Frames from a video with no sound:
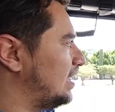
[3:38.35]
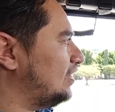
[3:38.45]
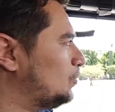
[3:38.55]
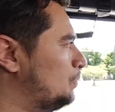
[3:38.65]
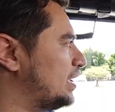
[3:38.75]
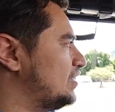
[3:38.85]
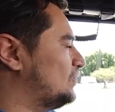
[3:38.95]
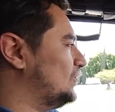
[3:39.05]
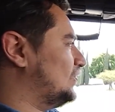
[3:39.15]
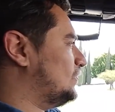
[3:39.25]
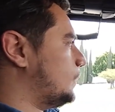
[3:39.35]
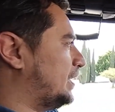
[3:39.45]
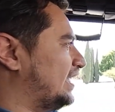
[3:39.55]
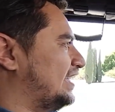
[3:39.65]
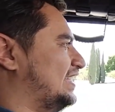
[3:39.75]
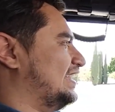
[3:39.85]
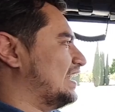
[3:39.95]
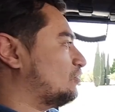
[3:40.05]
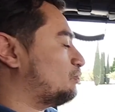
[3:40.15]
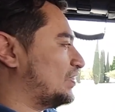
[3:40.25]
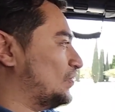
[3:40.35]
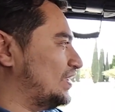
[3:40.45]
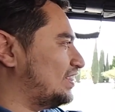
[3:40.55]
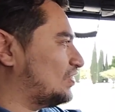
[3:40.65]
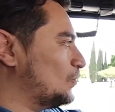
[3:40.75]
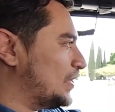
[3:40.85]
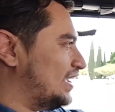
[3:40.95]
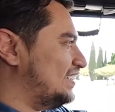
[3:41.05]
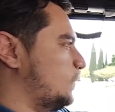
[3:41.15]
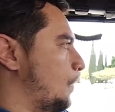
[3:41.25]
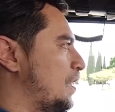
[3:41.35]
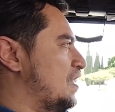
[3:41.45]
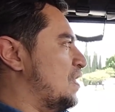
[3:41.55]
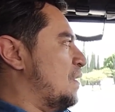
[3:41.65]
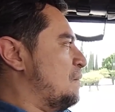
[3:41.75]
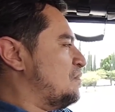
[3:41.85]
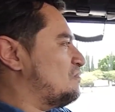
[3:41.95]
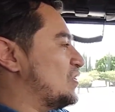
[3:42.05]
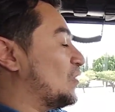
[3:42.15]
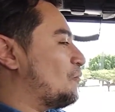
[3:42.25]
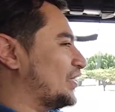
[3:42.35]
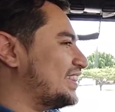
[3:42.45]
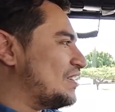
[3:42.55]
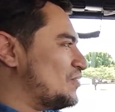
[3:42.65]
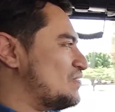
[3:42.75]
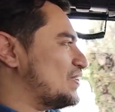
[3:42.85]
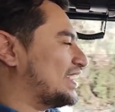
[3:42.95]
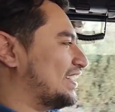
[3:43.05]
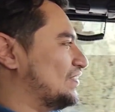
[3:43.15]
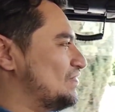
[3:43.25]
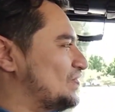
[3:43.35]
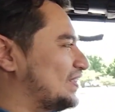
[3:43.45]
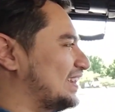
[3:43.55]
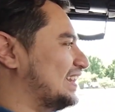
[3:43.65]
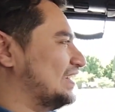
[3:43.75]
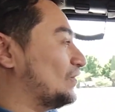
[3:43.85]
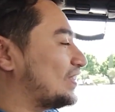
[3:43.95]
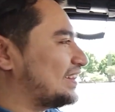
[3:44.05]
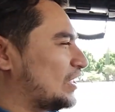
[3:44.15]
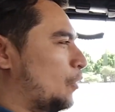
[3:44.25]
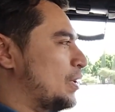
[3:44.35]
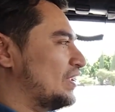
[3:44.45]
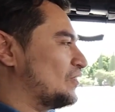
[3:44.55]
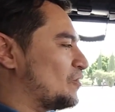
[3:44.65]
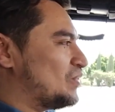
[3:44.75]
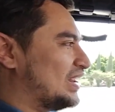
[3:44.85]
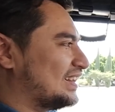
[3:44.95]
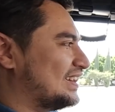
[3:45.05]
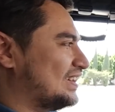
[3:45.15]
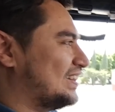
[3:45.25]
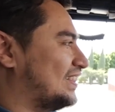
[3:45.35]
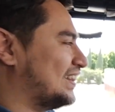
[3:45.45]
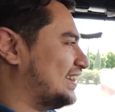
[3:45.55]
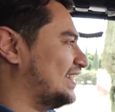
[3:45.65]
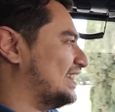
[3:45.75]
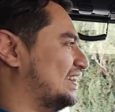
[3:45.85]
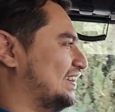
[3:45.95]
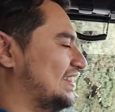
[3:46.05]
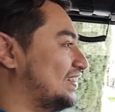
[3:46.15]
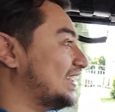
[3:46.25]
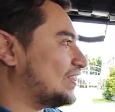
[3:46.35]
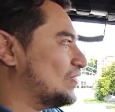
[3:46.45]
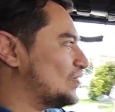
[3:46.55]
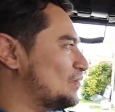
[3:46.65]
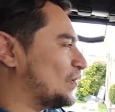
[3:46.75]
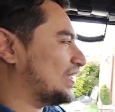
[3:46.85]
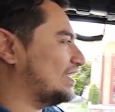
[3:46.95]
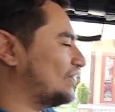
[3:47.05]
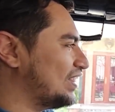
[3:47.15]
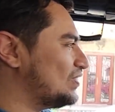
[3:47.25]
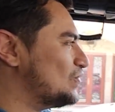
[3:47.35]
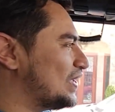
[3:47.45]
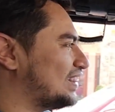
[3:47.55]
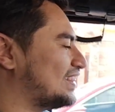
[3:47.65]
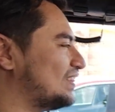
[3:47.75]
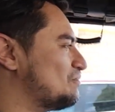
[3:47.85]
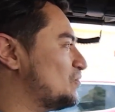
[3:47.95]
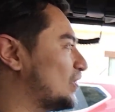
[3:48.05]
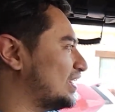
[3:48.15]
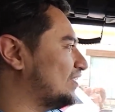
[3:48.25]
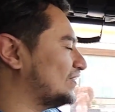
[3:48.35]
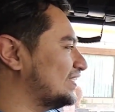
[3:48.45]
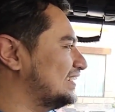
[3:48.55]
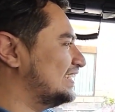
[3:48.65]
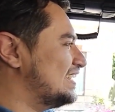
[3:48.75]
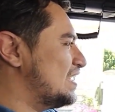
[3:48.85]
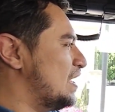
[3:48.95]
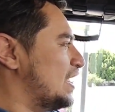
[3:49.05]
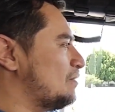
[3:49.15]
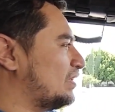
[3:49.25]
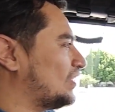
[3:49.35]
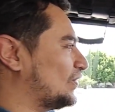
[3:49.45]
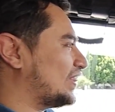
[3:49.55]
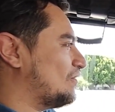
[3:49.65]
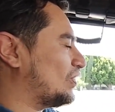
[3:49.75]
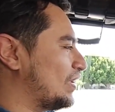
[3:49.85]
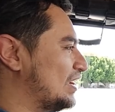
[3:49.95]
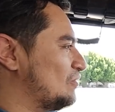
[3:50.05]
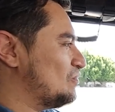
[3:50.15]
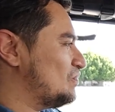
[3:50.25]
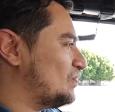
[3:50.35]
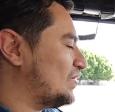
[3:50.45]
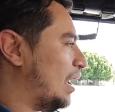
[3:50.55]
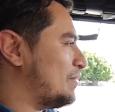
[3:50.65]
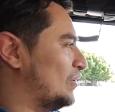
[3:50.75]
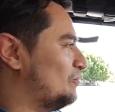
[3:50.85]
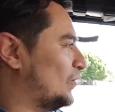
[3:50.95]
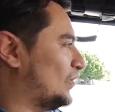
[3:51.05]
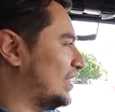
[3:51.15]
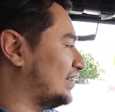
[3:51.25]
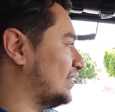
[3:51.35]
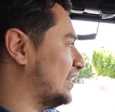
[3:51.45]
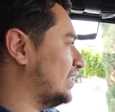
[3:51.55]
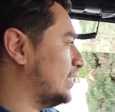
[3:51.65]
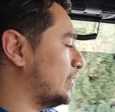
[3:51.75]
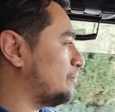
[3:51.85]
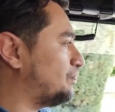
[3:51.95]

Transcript: Es un vehículo que la suspensión es dura, pero como este está modificado, no se siente como el normal. Se siente. Es gracioso porque, aunque es dura, se siente muy rico. Y más que ahorita estamos allá en un camino un poco de, eh,